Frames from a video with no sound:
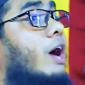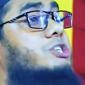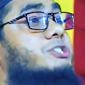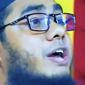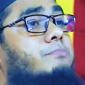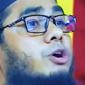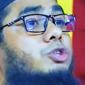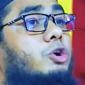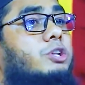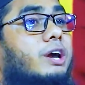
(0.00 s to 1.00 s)
কোরাইশদের
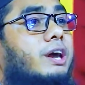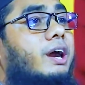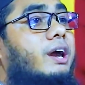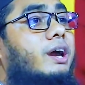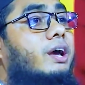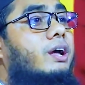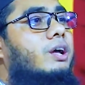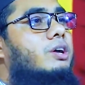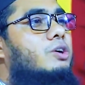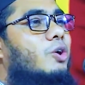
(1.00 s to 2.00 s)
মধ্য থেকে
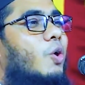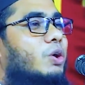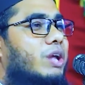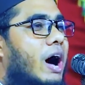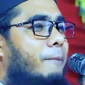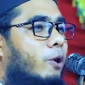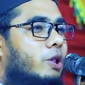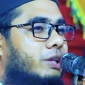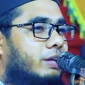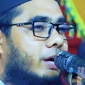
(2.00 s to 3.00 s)
কথা
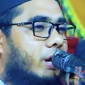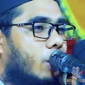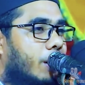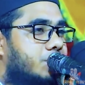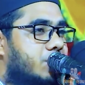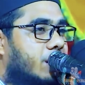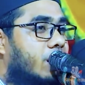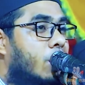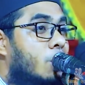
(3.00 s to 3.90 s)
বলতে দেরি হয়েছে